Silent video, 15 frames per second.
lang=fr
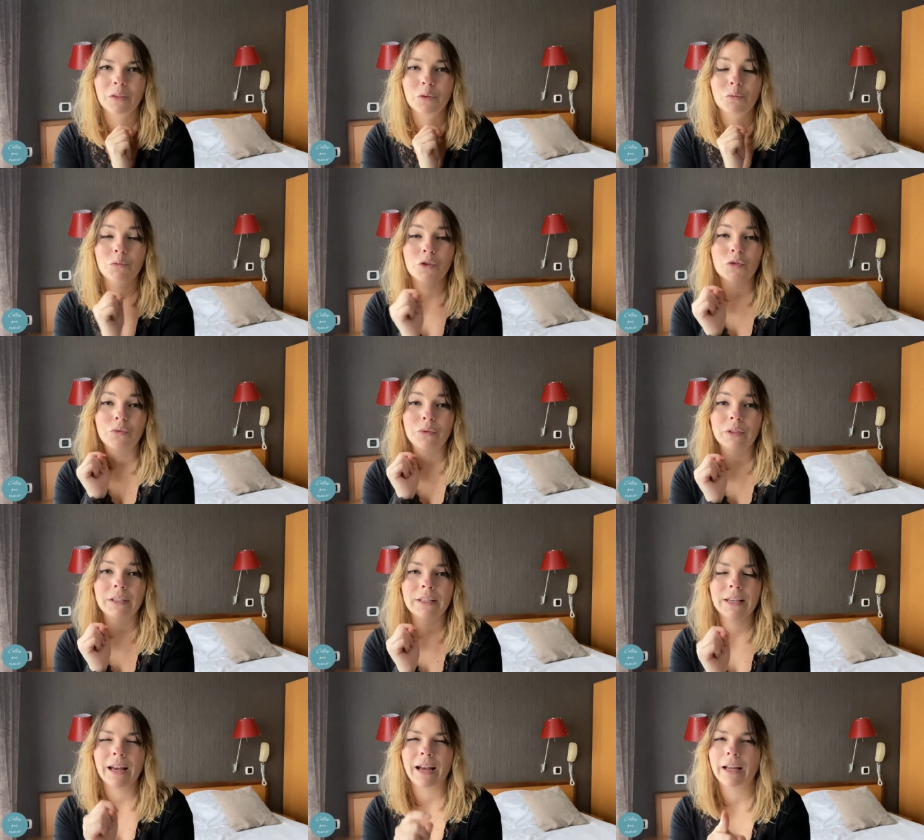Donc moi, je vous
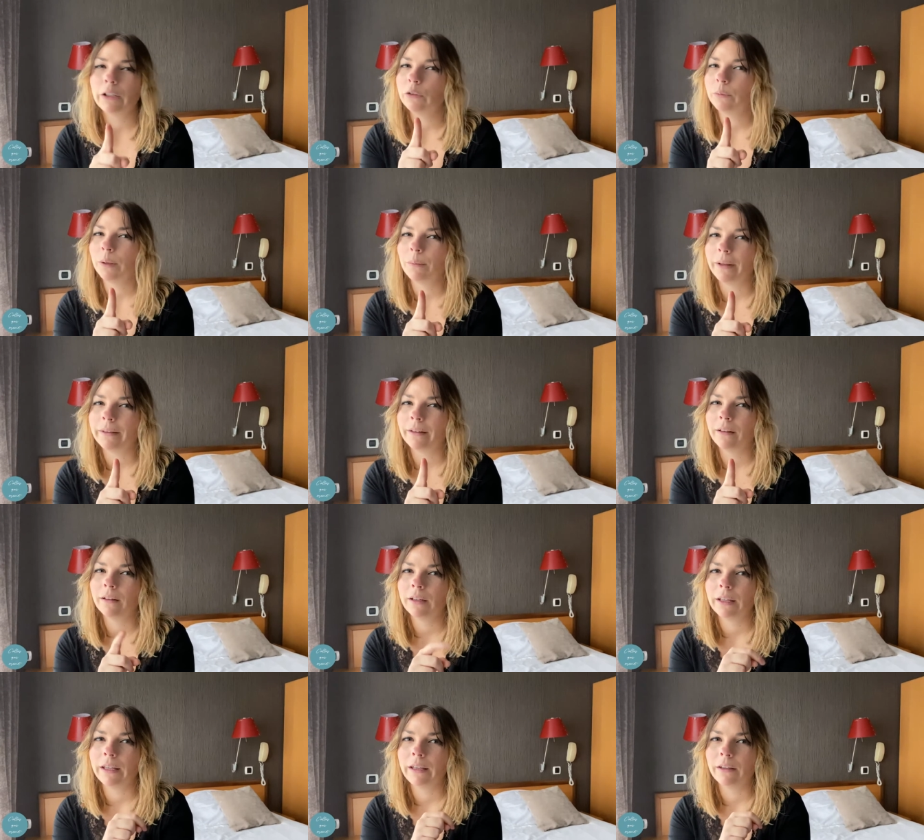dis à demain matin
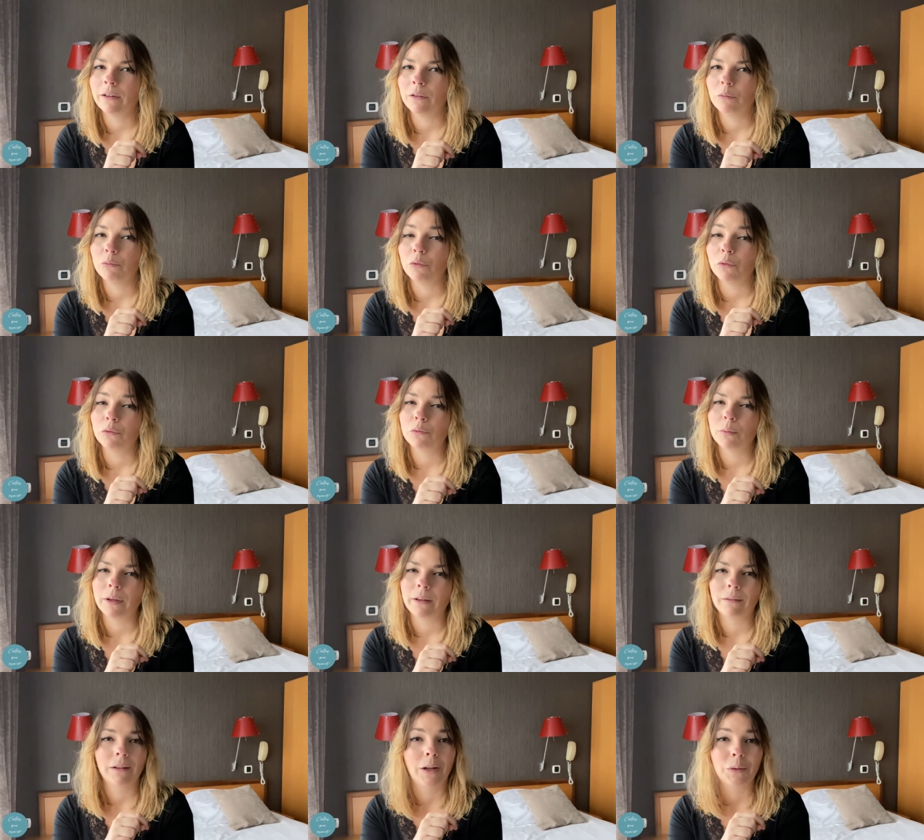et euh, pour vous, bah,
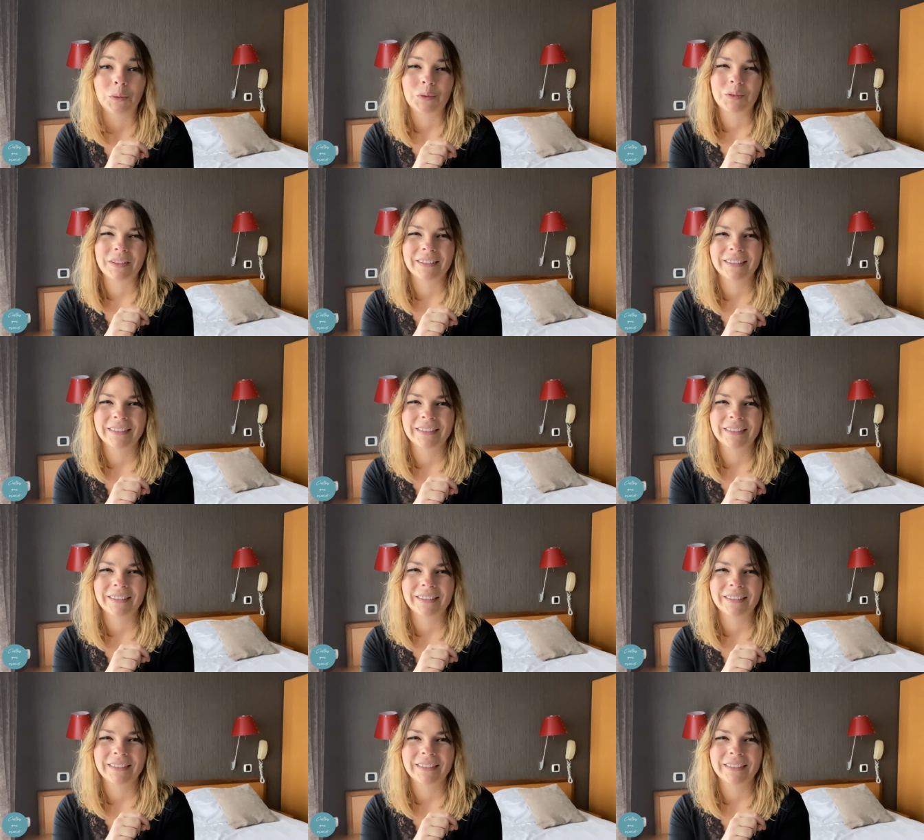à tout de suite.